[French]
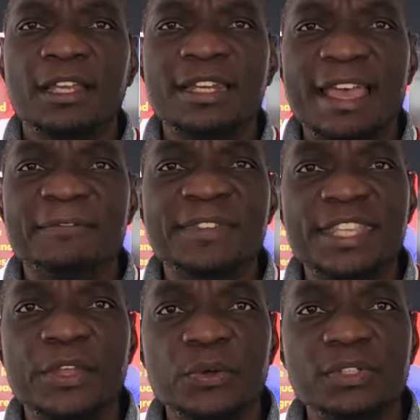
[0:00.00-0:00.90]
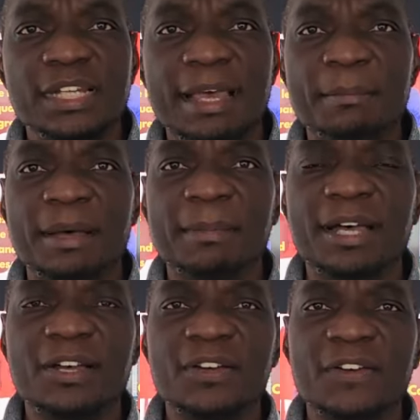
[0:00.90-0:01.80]
la vidéo de la
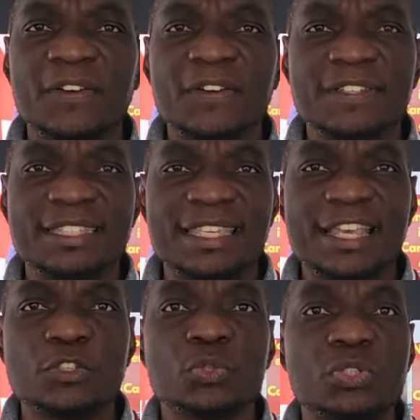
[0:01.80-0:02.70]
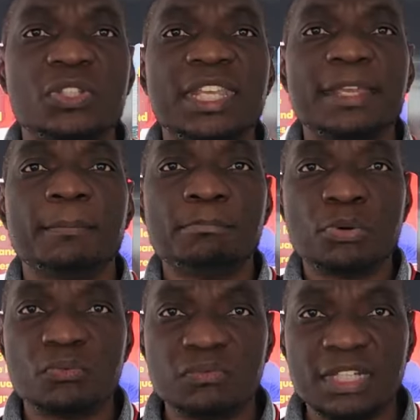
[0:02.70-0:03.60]
maman euh, qui a suscité
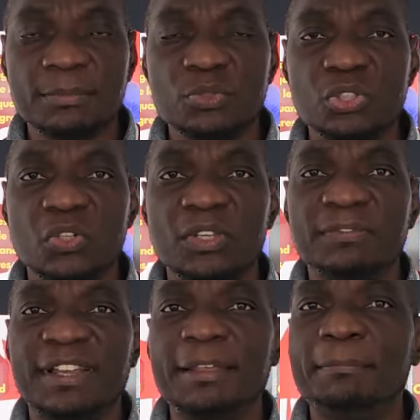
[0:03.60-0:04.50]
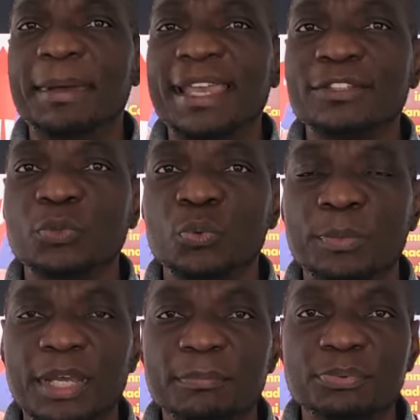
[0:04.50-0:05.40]
beaucoup d'émotions, il fallait pas être
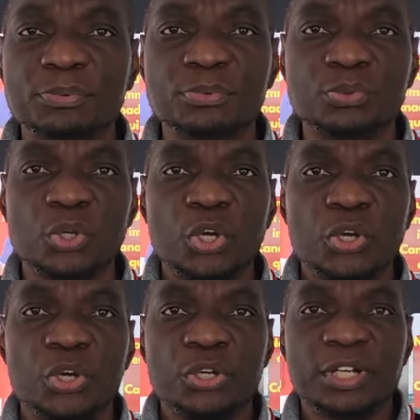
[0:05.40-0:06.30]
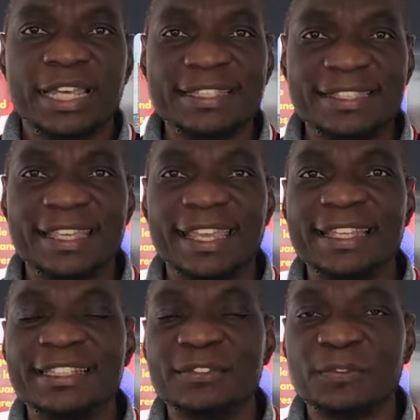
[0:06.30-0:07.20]
humain pour euh, rester
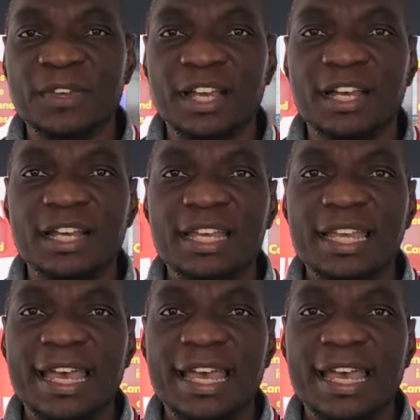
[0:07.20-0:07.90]
indifférent.